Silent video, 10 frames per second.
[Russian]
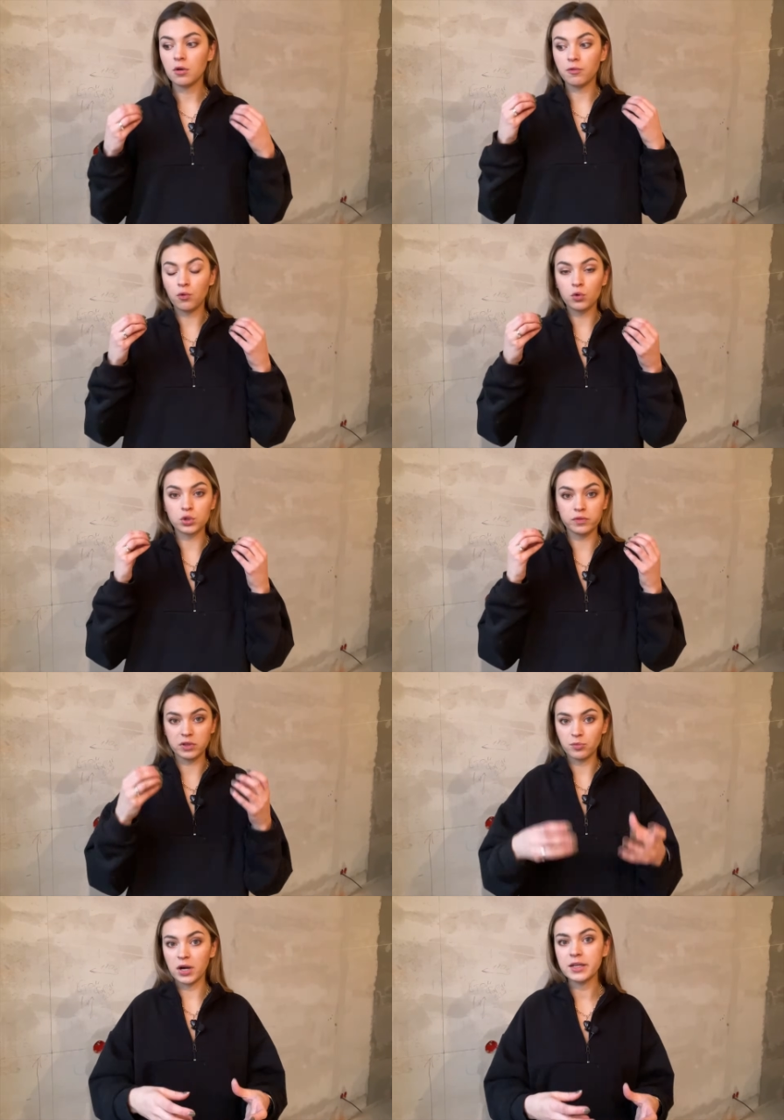фокус
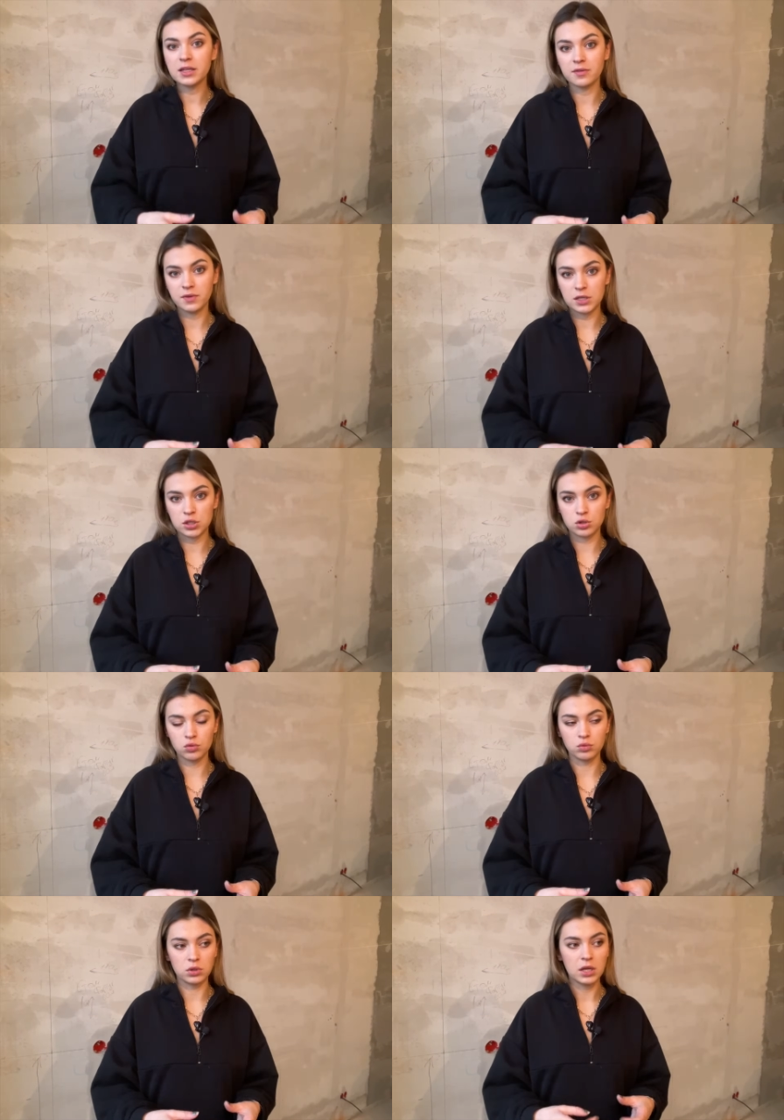внимания весь
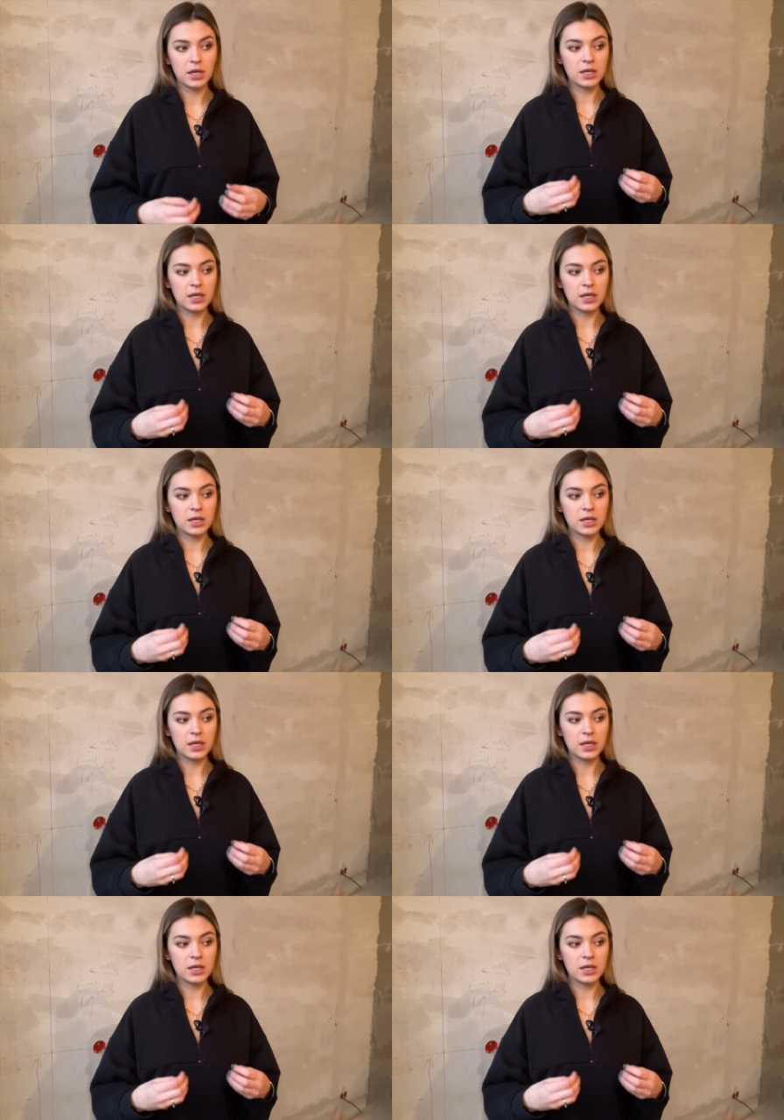тут.